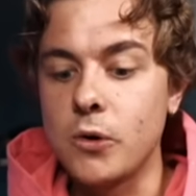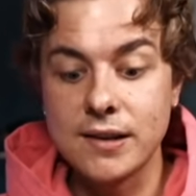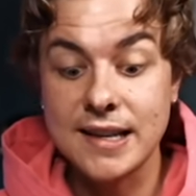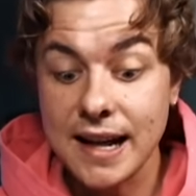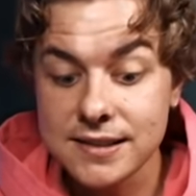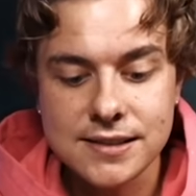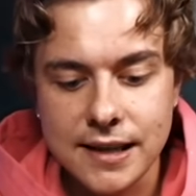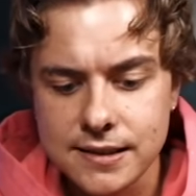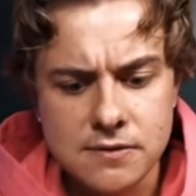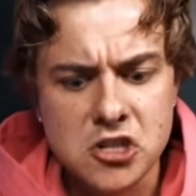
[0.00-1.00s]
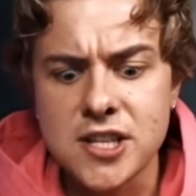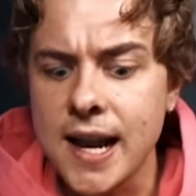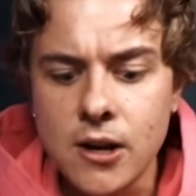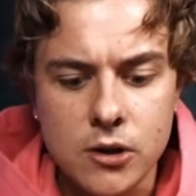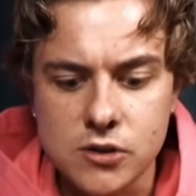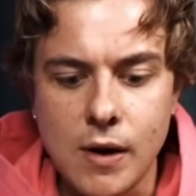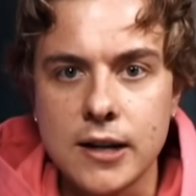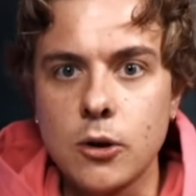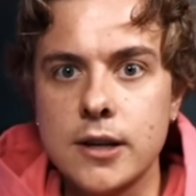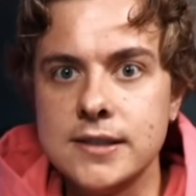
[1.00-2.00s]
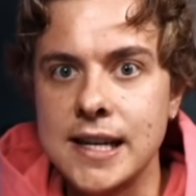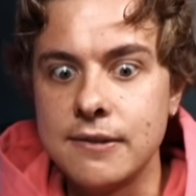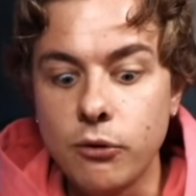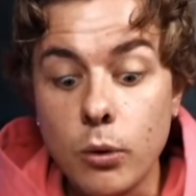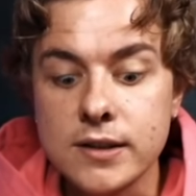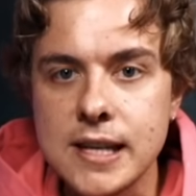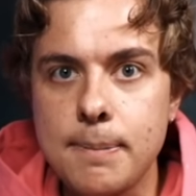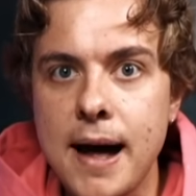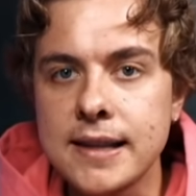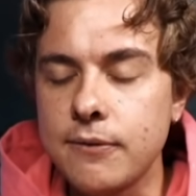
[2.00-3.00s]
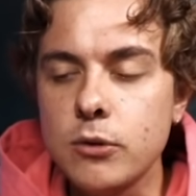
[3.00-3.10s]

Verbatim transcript: Oder die ganze Zeit diesen Standort zu aktualisieren. Wo ist der Partner?